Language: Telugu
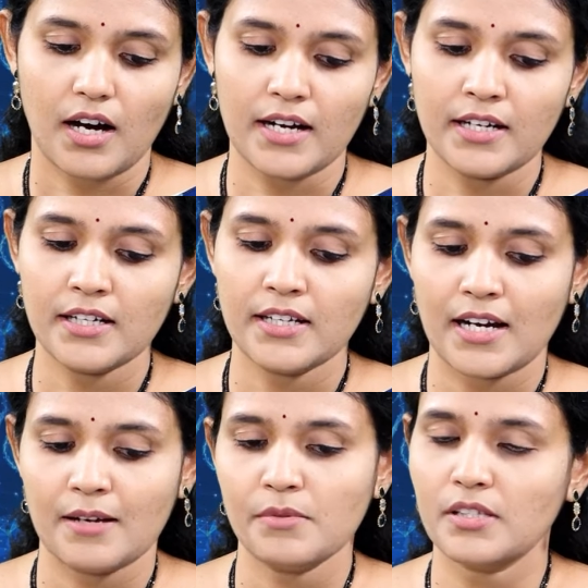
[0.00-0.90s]
హండ్రెడ్
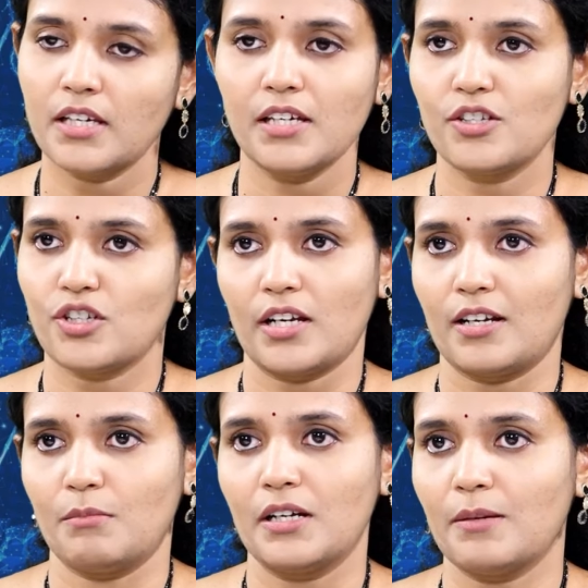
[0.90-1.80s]
గ్రామ్స్కి
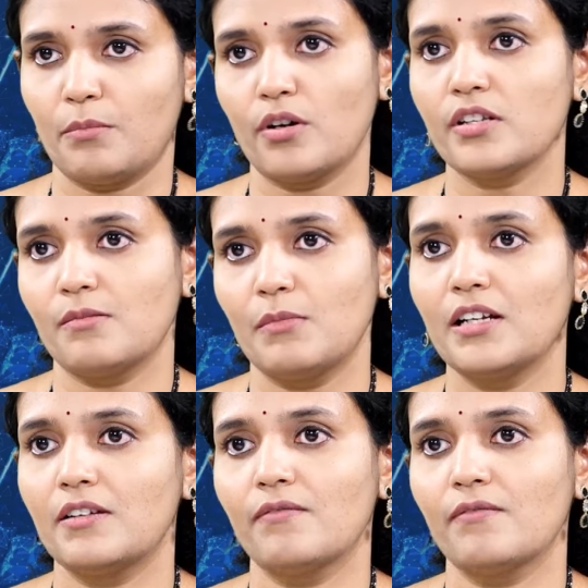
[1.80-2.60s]
ఇచ్చారనమాట అప్రాక్సిమేట్